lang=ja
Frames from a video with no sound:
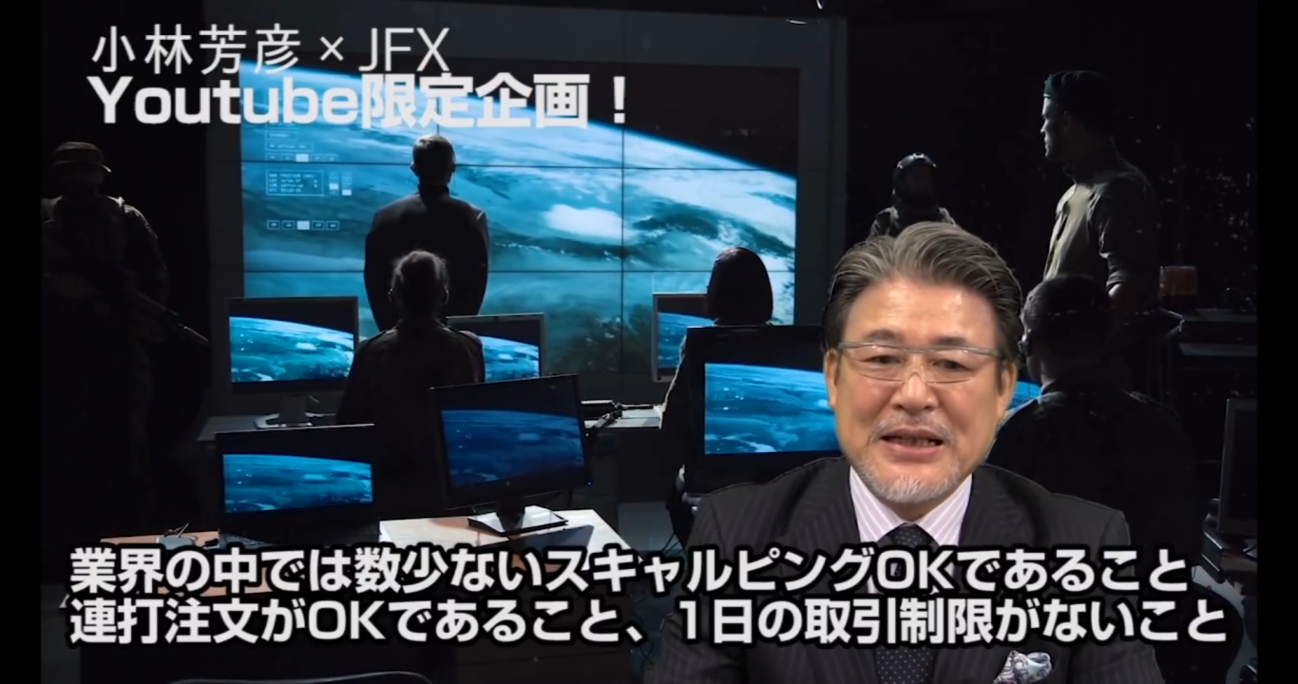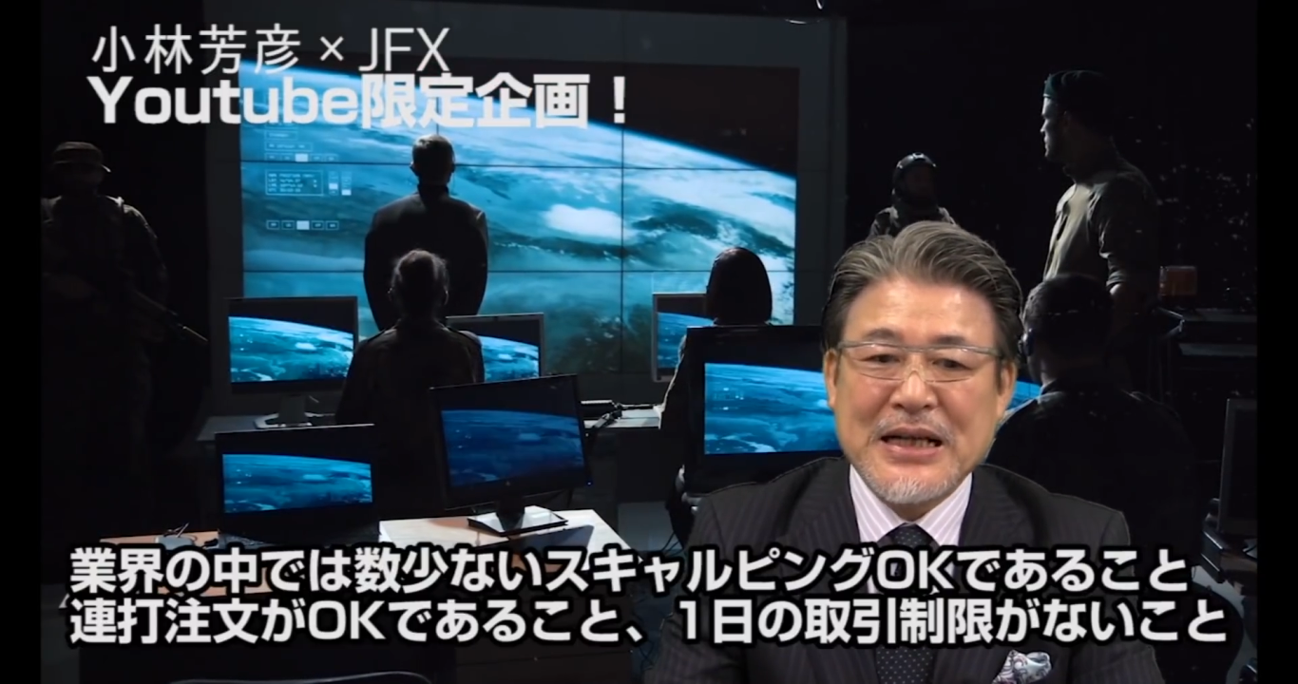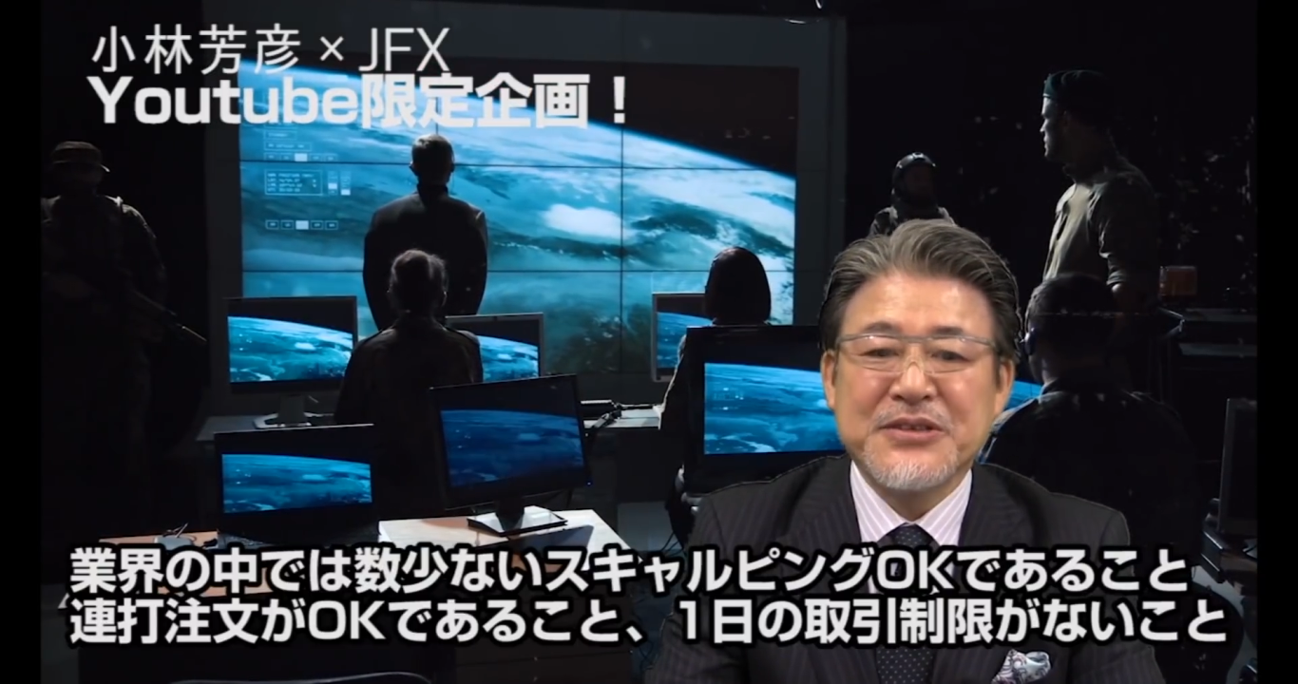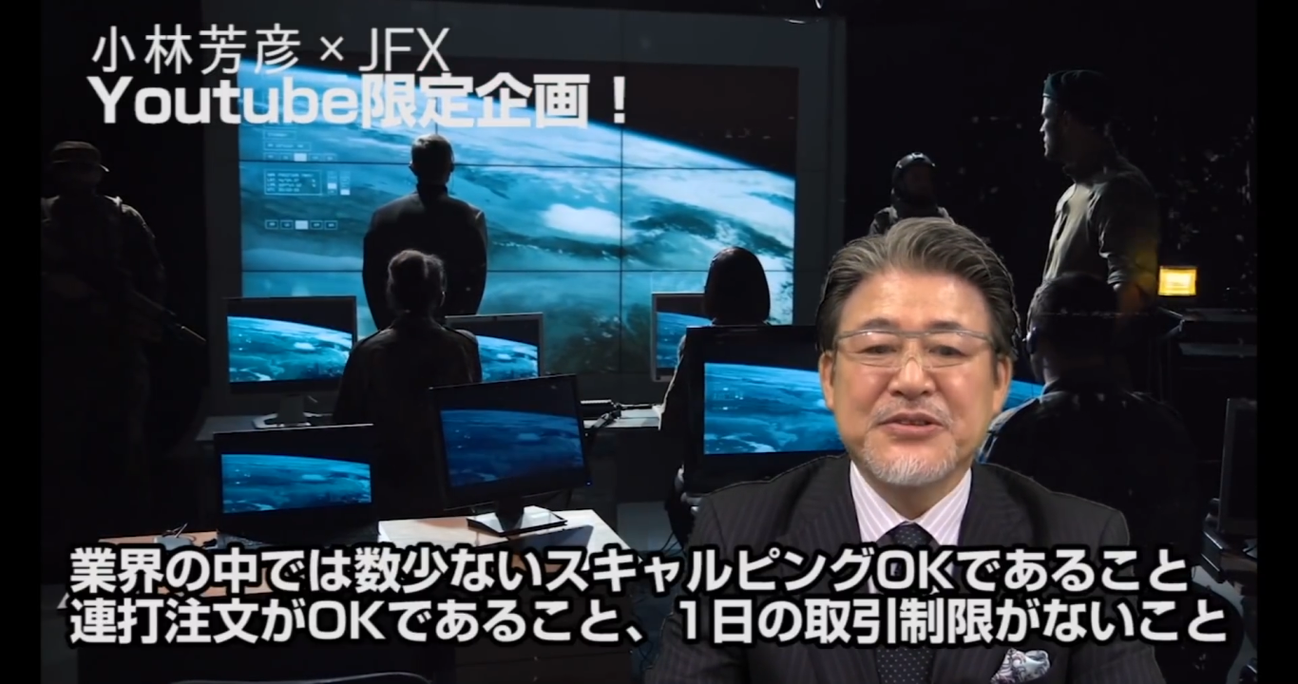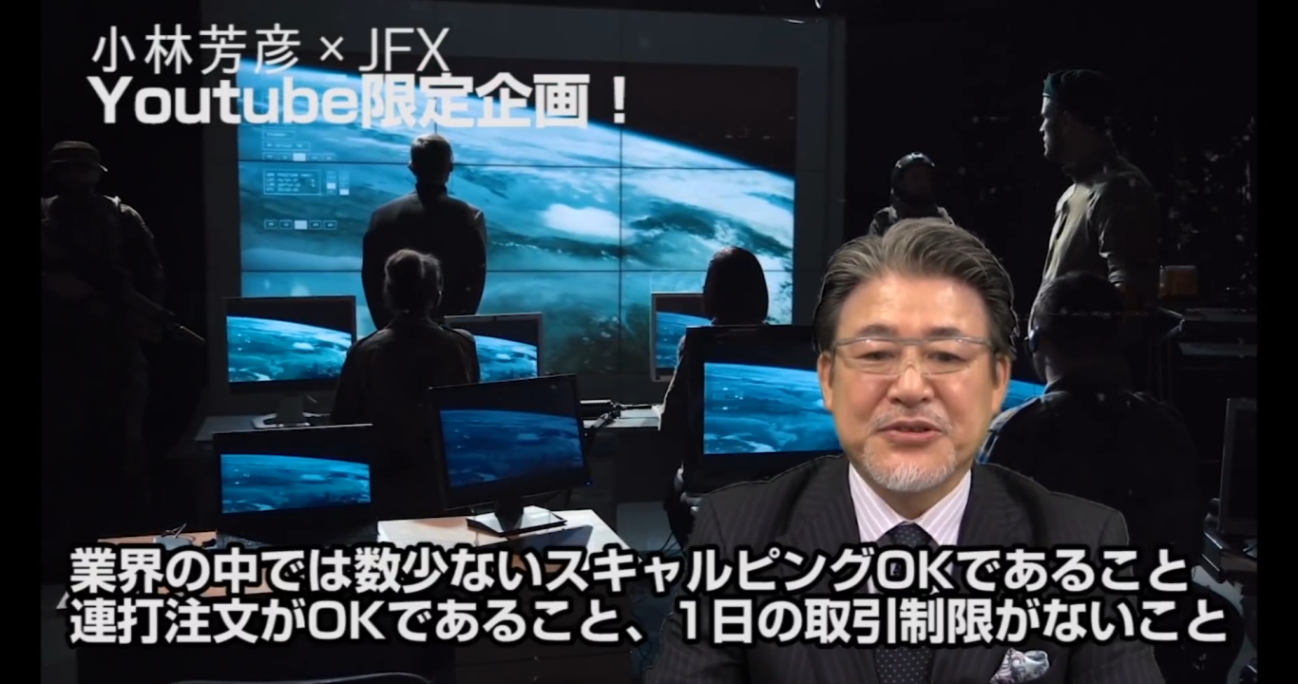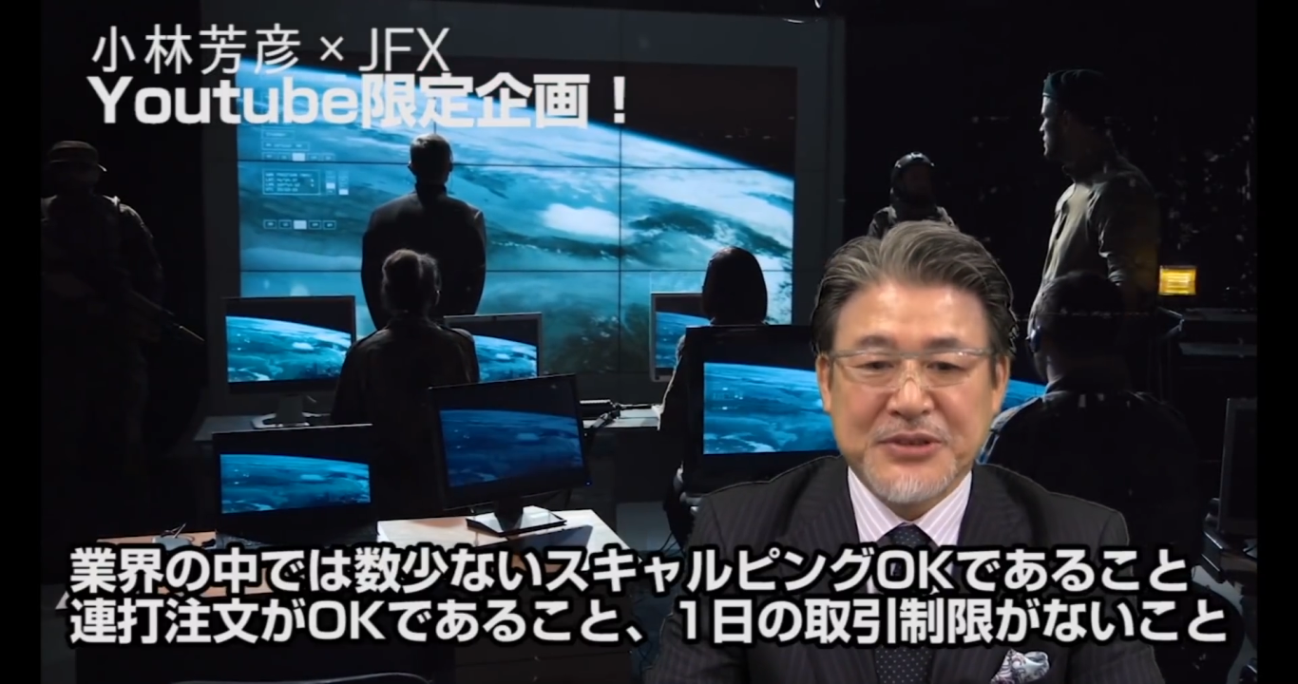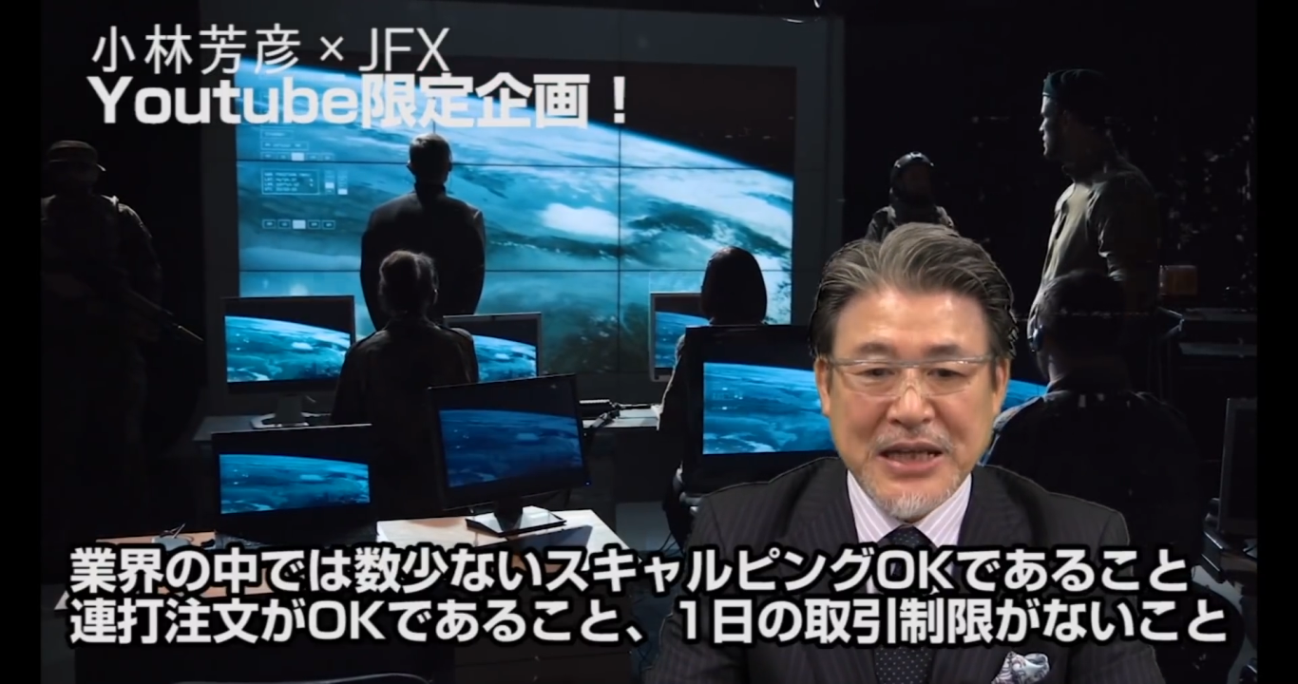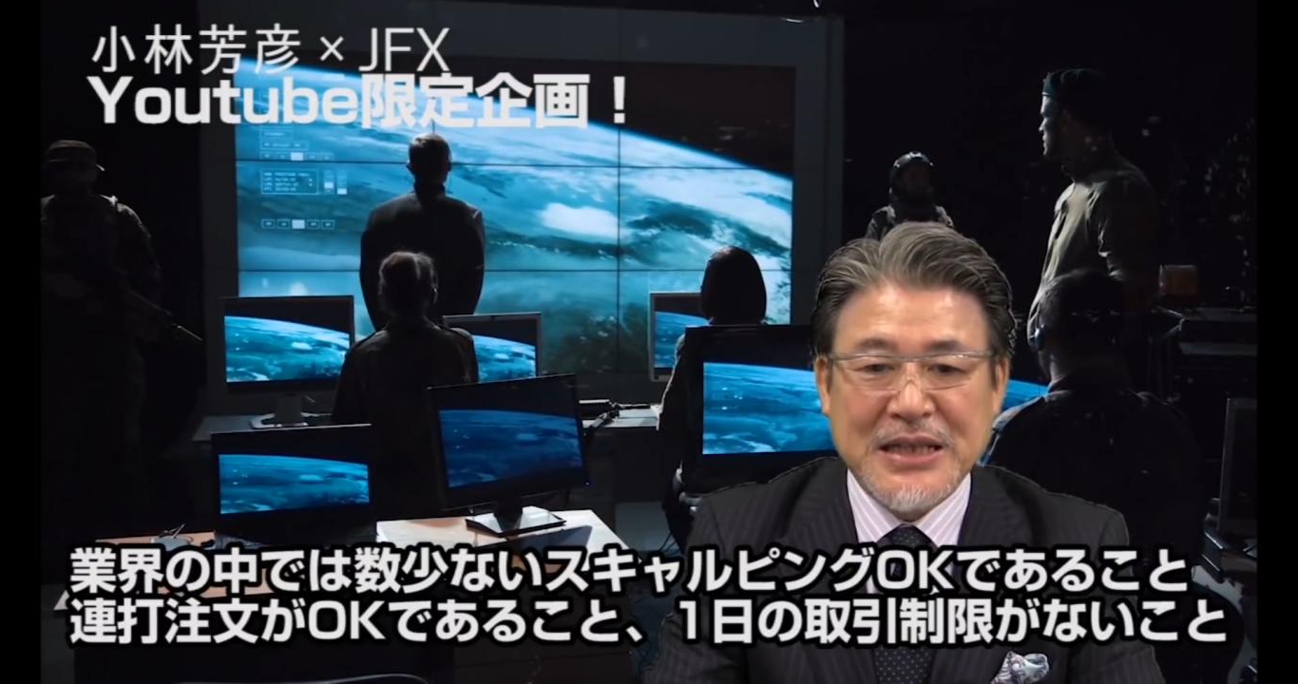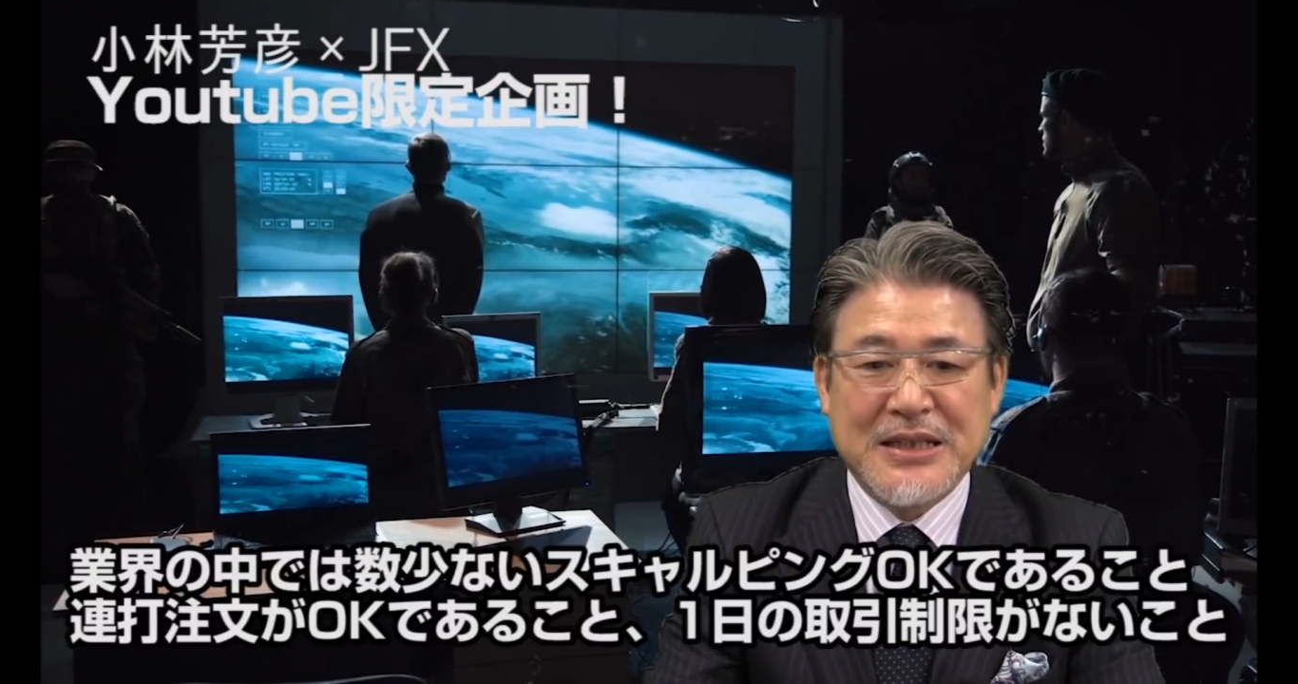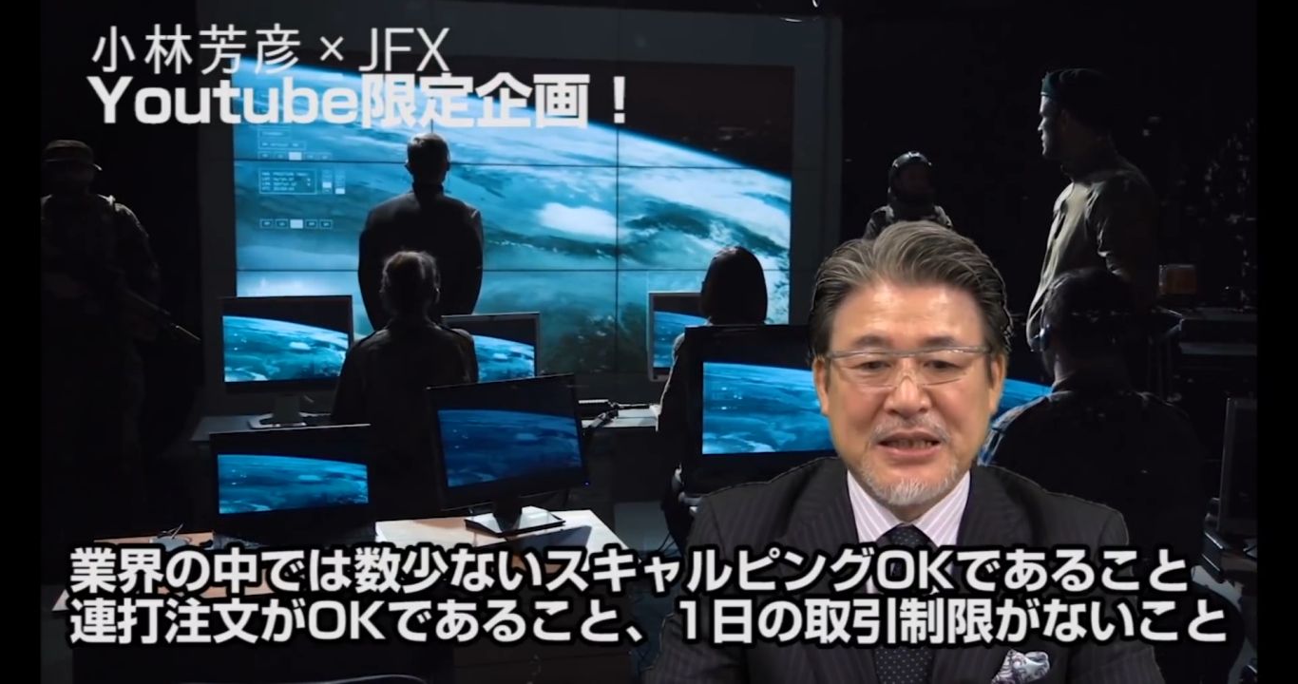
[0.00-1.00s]
数少
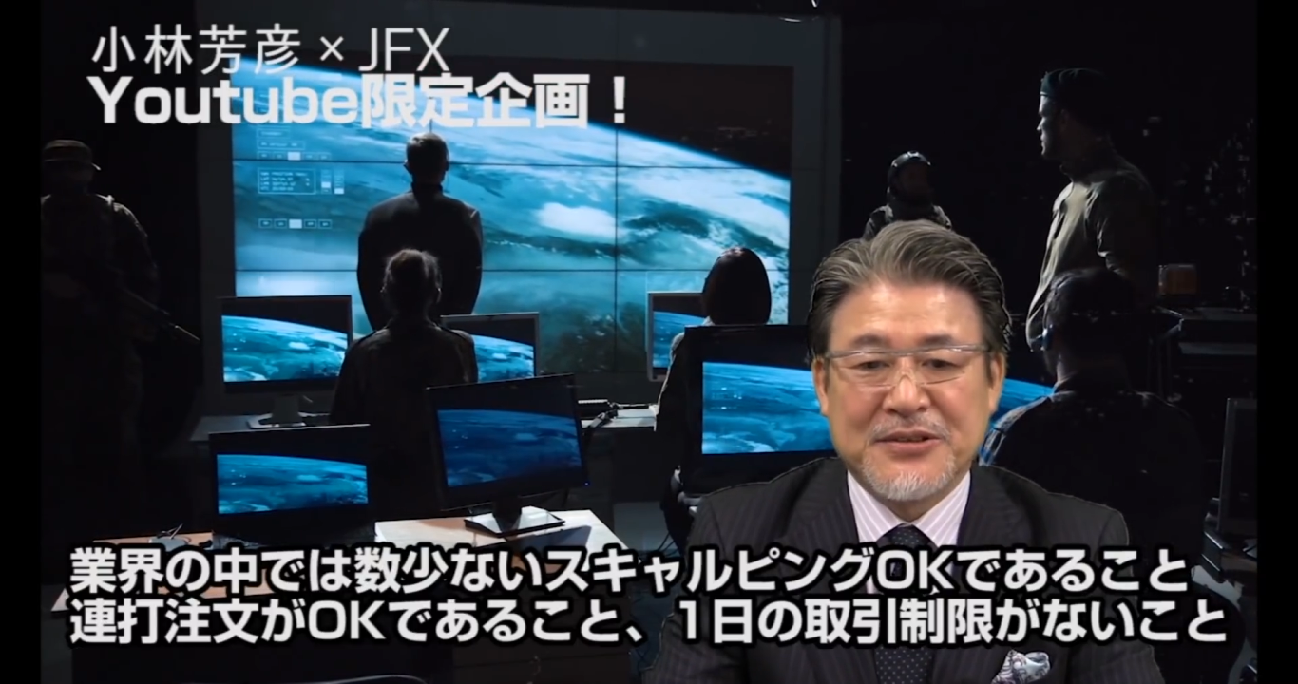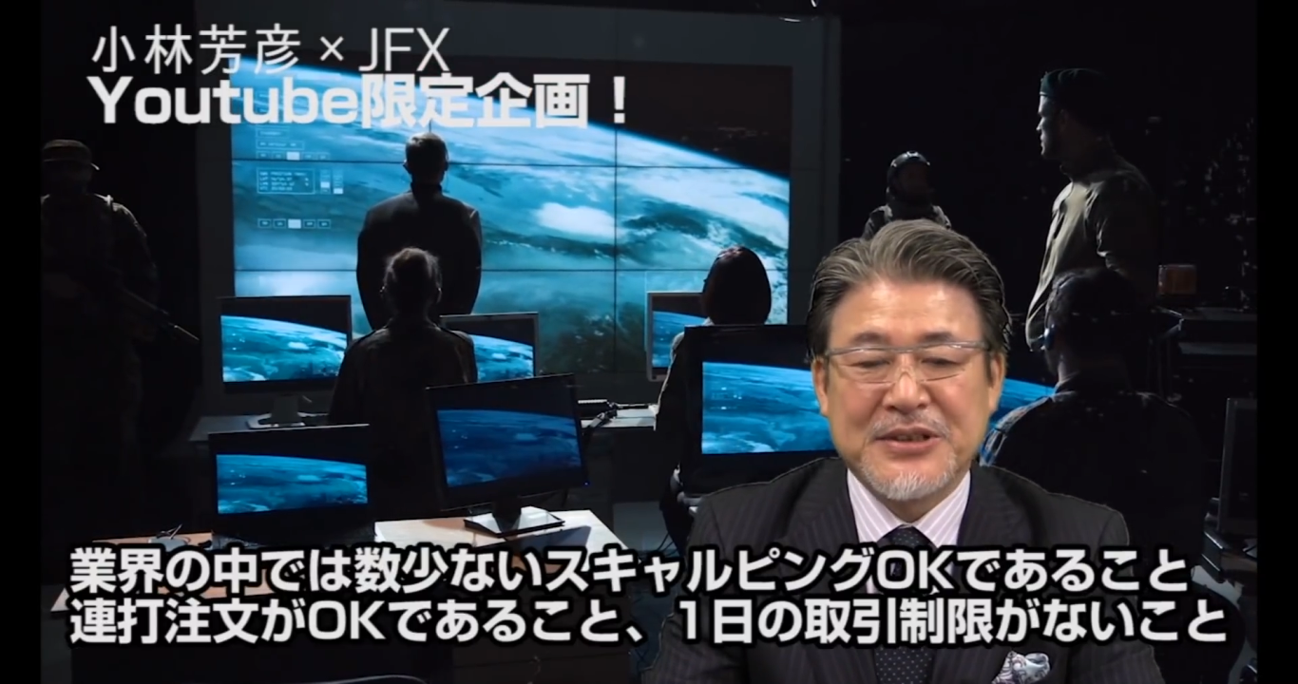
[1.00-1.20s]
ない